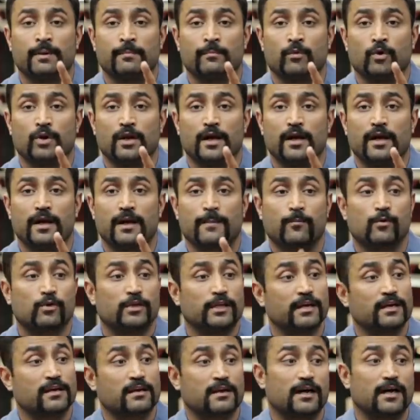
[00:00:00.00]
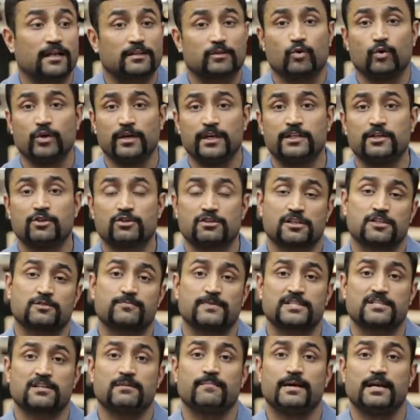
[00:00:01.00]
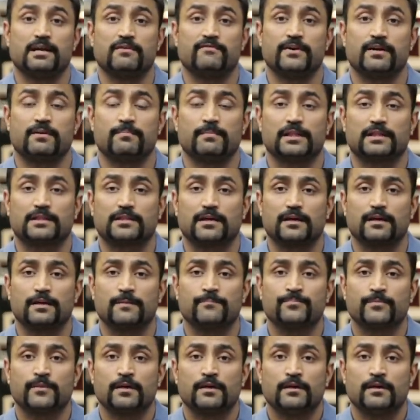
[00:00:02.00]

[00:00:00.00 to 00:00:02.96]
बोला है आपको देखिए रात को लीजिए उसका स्पेशल बेनिफिट मिलता है